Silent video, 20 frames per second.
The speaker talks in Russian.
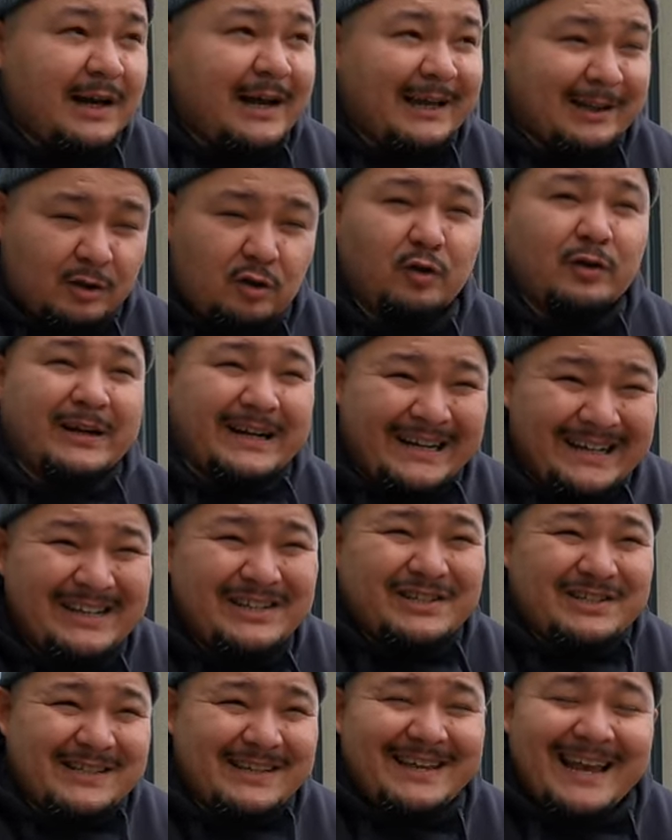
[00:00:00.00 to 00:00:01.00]
о которых
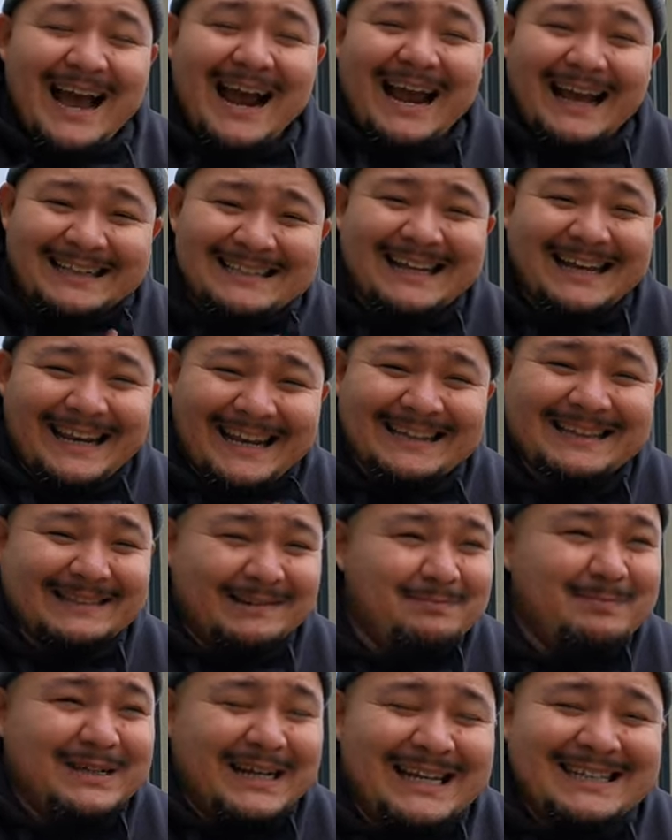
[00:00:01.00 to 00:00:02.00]
лично я
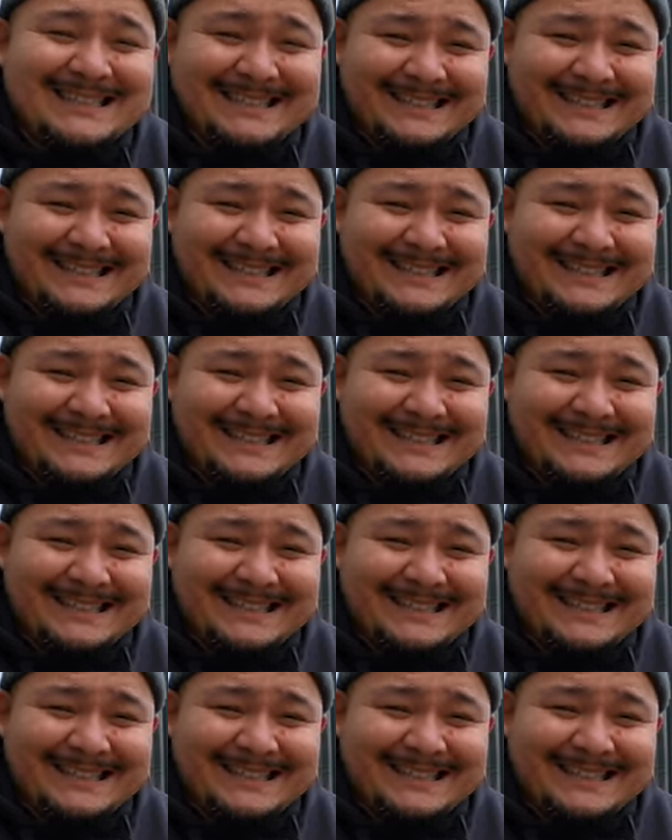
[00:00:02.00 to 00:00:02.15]
конкретно, блядь,